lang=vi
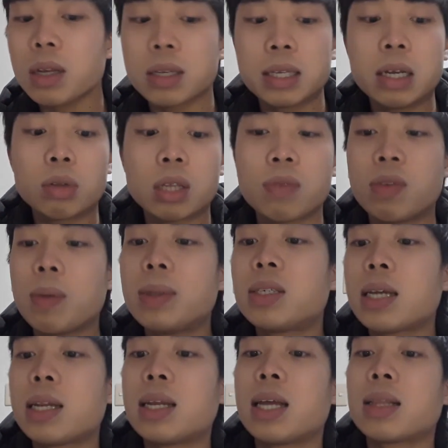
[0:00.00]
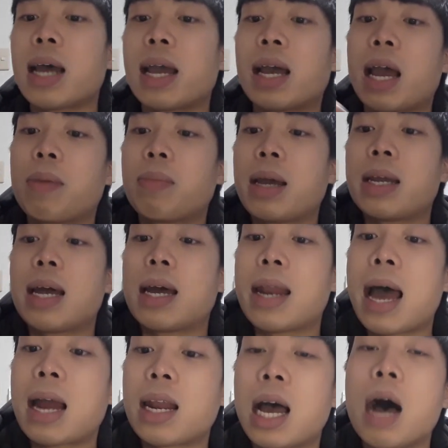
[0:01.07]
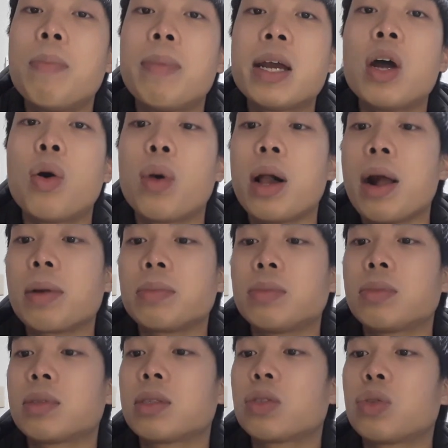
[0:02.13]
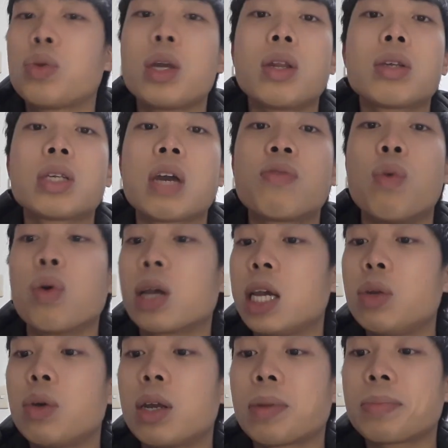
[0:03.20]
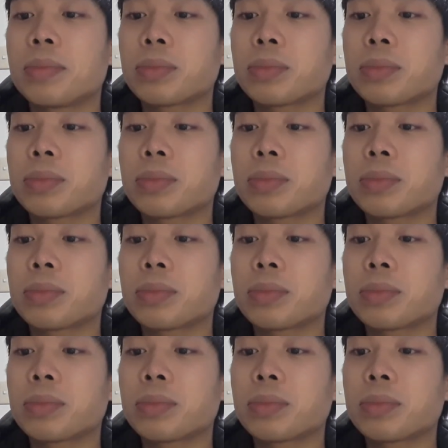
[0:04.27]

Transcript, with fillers: Nhiều tỉnh phía bên trên hiện tại ngày hôm nay là đang là âm mấy độ ấy. Tuyết nó rơi phủ kín luôn.